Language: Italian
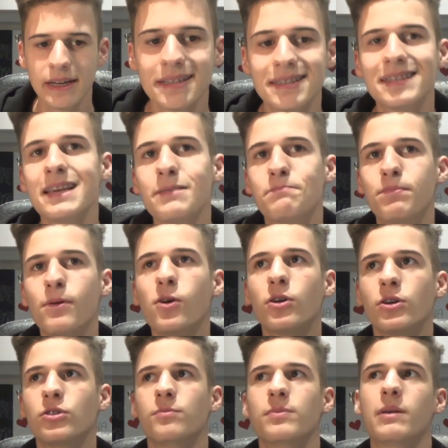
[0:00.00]
Se
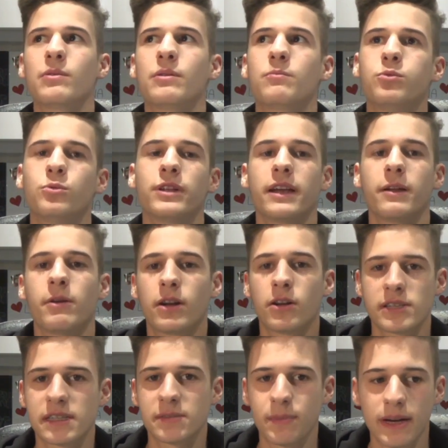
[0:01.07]
poi dobbiamo imputare
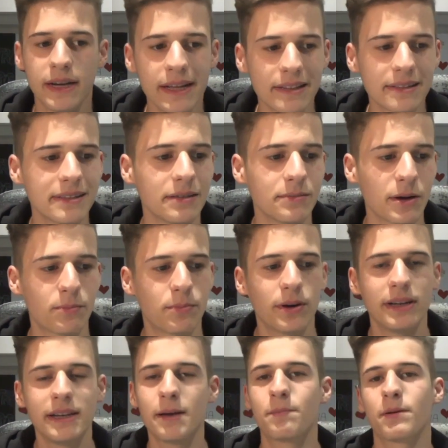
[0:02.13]
qualcosa a Spalletti, ma
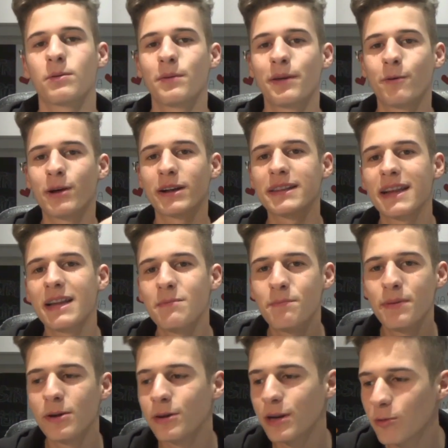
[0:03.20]
poi lì è proprio per guardare il
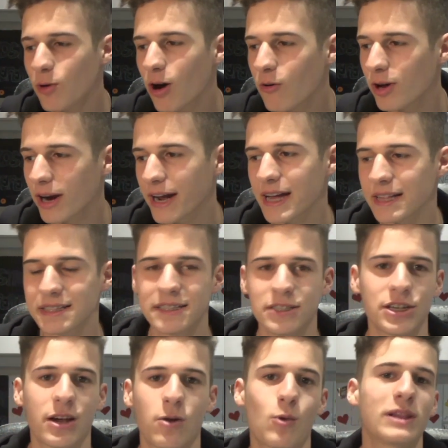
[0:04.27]
pelo nell'uovo, ragazzi,
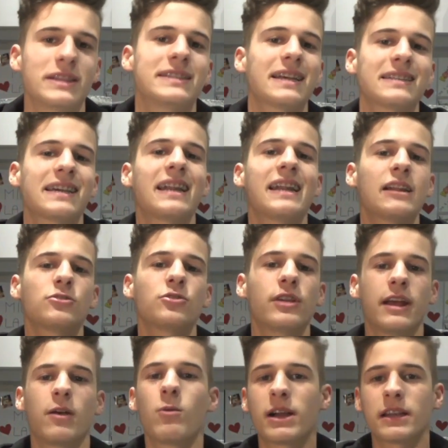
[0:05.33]
cioè qualsiasi
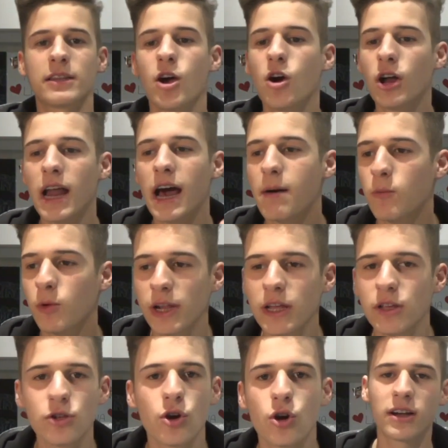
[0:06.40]
allenatore, Guardiola,
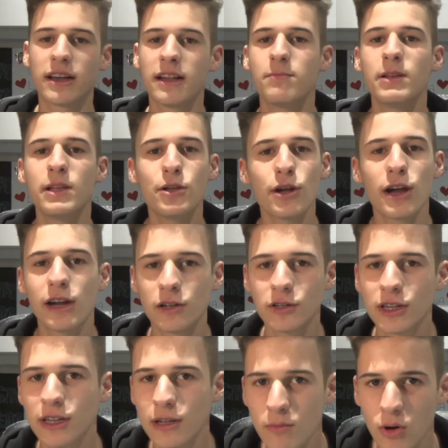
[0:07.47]
Mourinho, che è il migliore
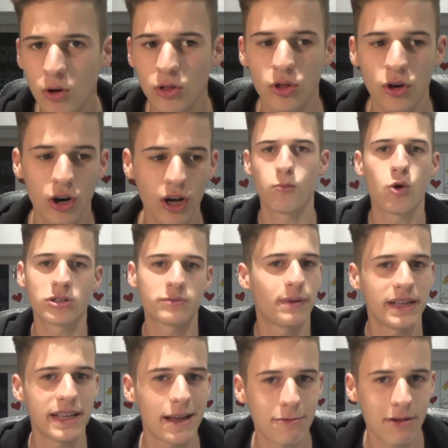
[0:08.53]
allenatore del mondo, può
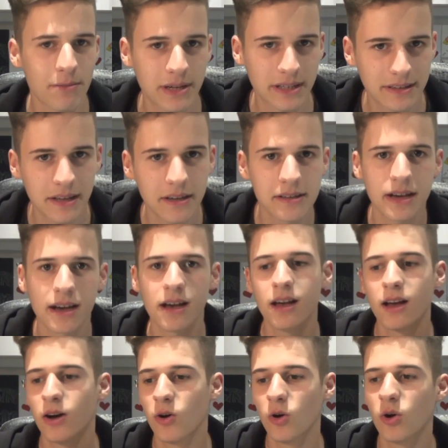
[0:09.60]
sbagliare una
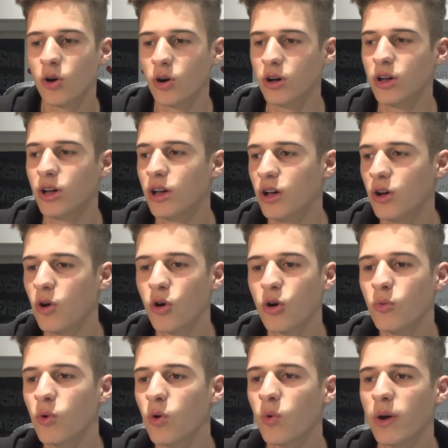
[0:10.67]
partita, o, eh, o
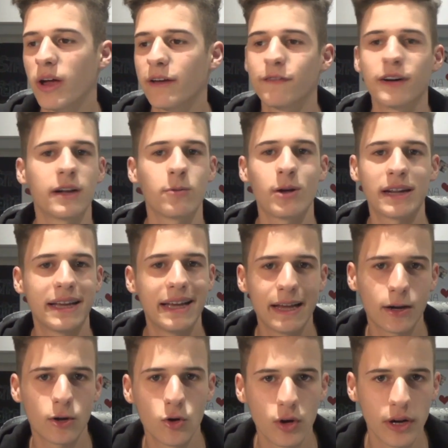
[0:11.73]
comunque fare qualche
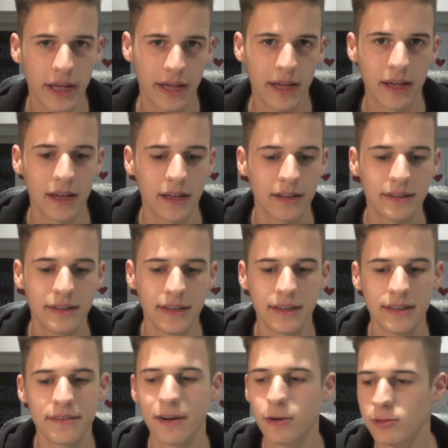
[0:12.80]
errore
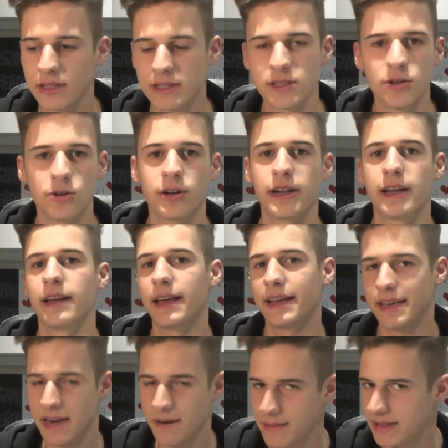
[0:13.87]
di, di, valutazione. E
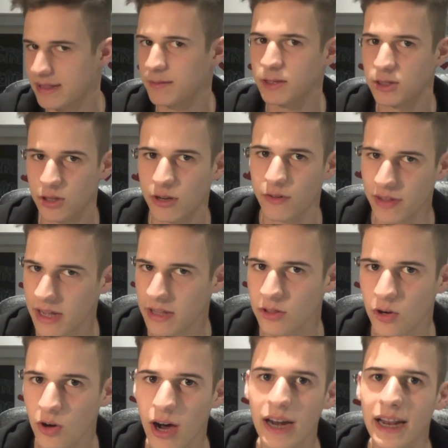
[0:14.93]
chiaramente mi sto
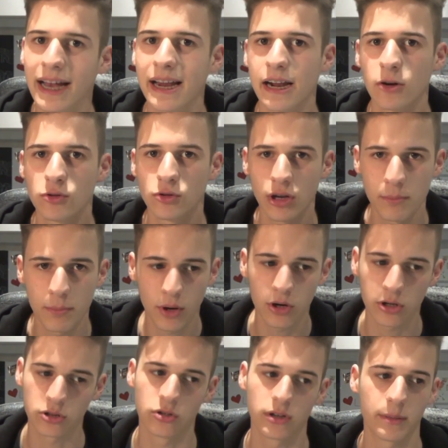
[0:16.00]
riferendo alla gara contro il
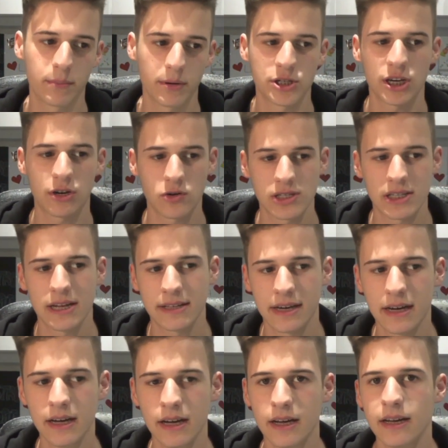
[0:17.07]
Porto, che poi ci è
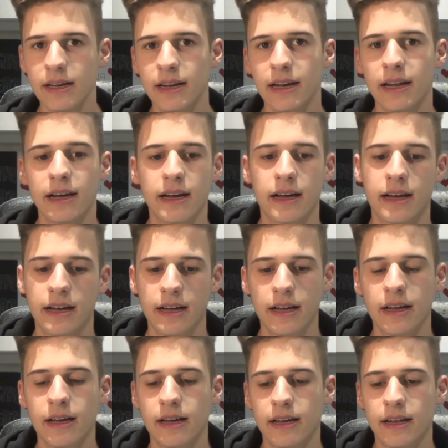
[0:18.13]
costata il,
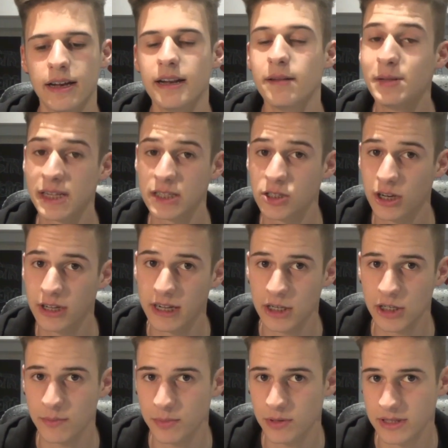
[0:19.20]
eh, l'eliminazione
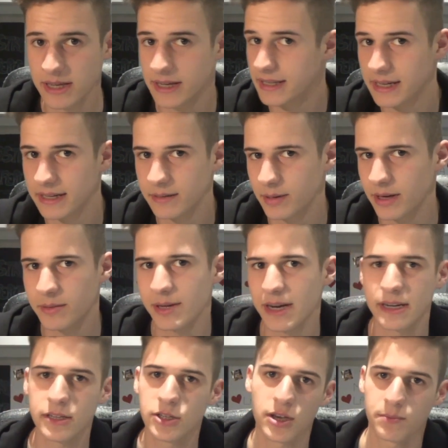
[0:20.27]
dalla Champions League, dagli
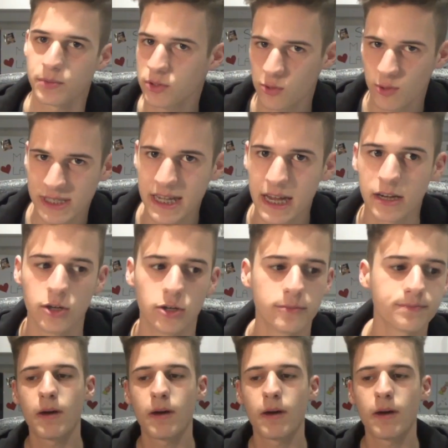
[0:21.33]
preliminari di Champions quest'anno.